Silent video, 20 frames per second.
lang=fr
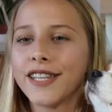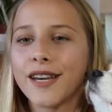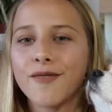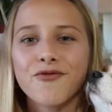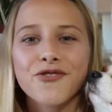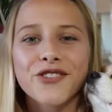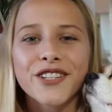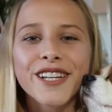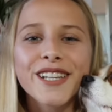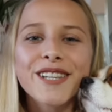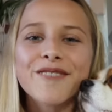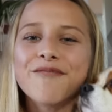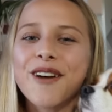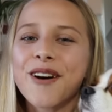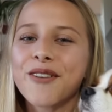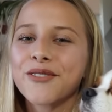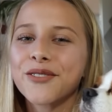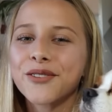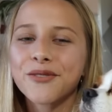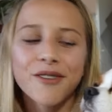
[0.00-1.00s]
Il y a mon chien qui
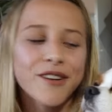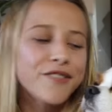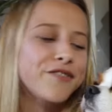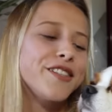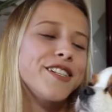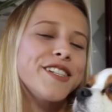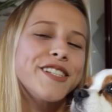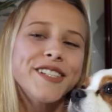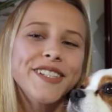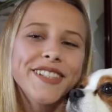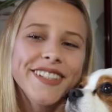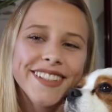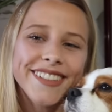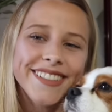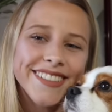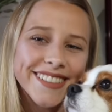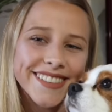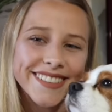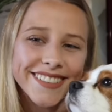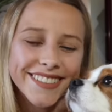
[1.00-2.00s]
m'a rejoint, Fiji.
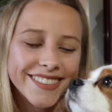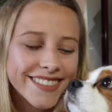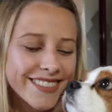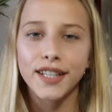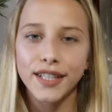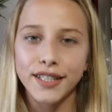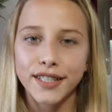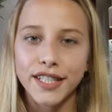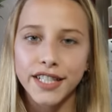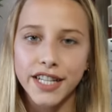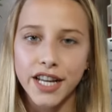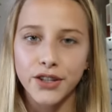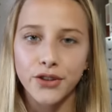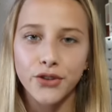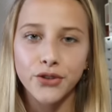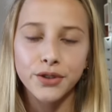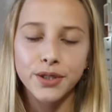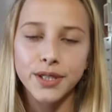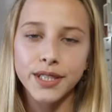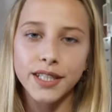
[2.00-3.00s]
et l'été,
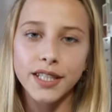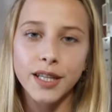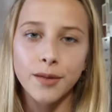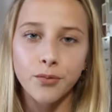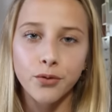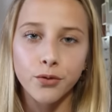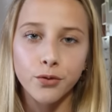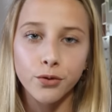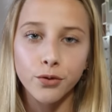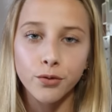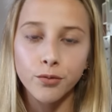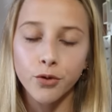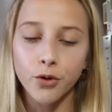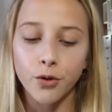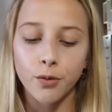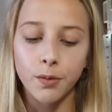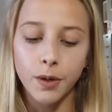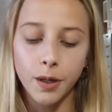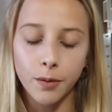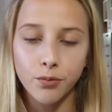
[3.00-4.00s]
j'adore utiliser des brumes
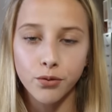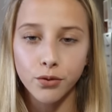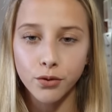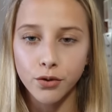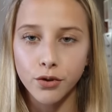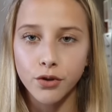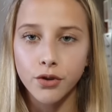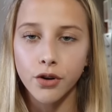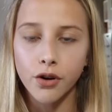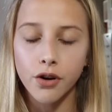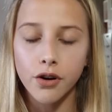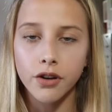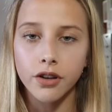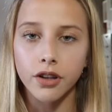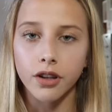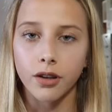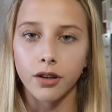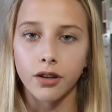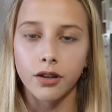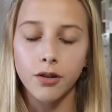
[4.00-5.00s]
euh, ben, pour le corps
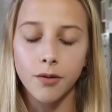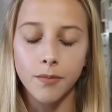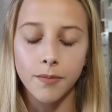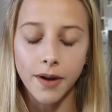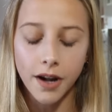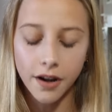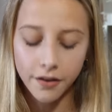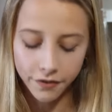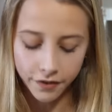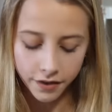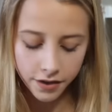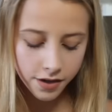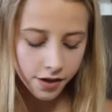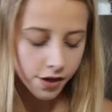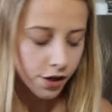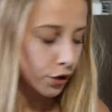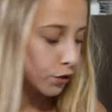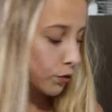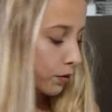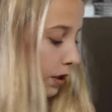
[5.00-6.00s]
et comme parfum.
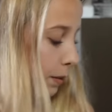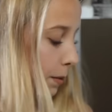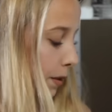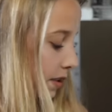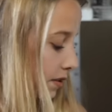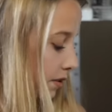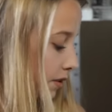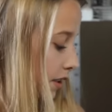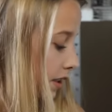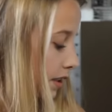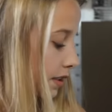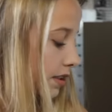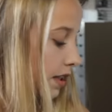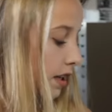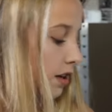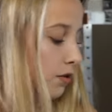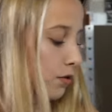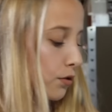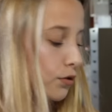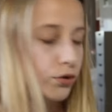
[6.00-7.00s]
Je vous ai présenté
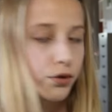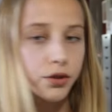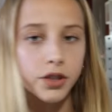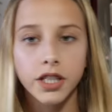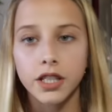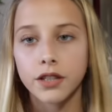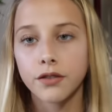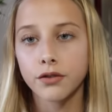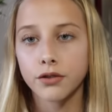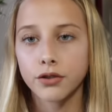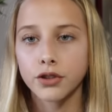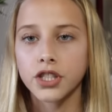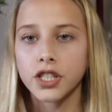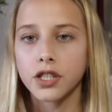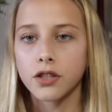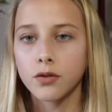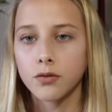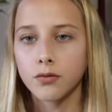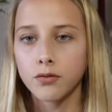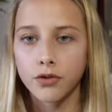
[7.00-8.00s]
celle euh, de chez Yves
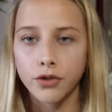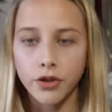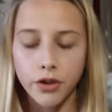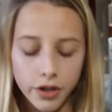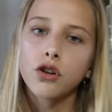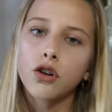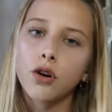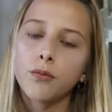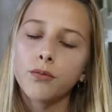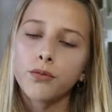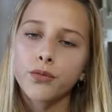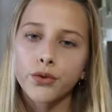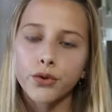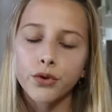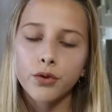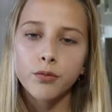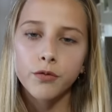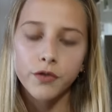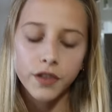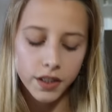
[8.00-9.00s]
Rocher au Comme
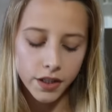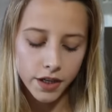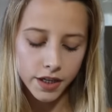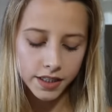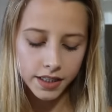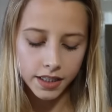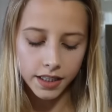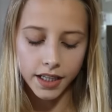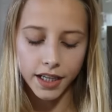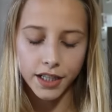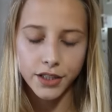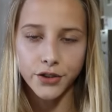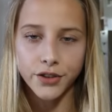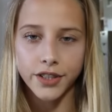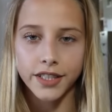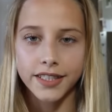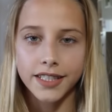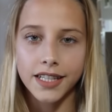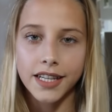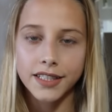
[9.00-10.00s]
brume Vita Secret,
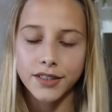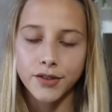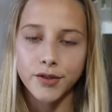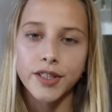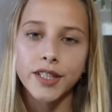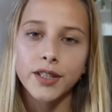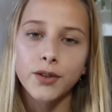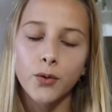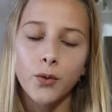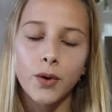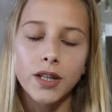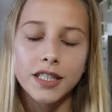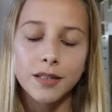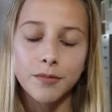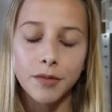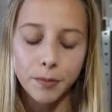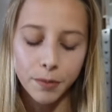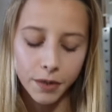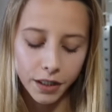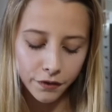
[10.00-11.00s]
j'en ai sélectionné trois,
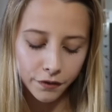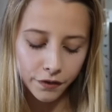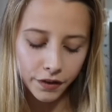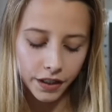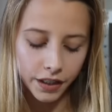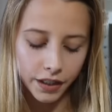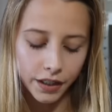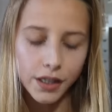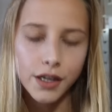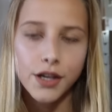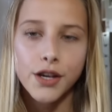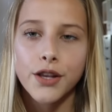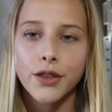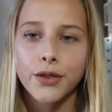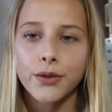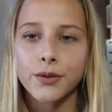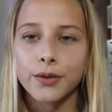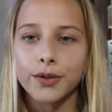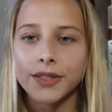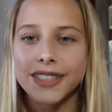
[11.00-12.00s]
c'est mes préférées.
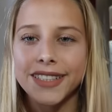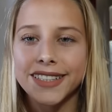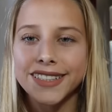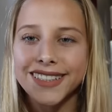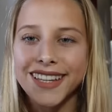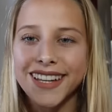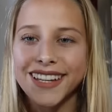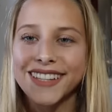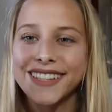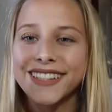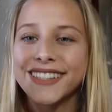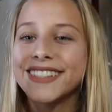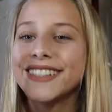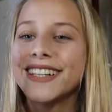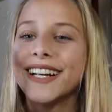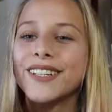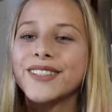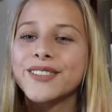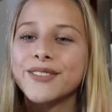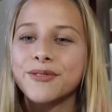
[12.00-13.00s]
Donc c'est
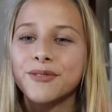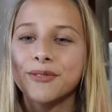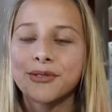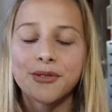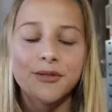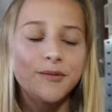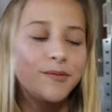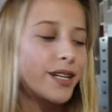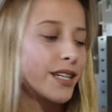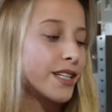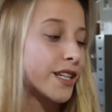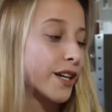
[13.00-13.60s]
celles-ci, elles sont trop belles,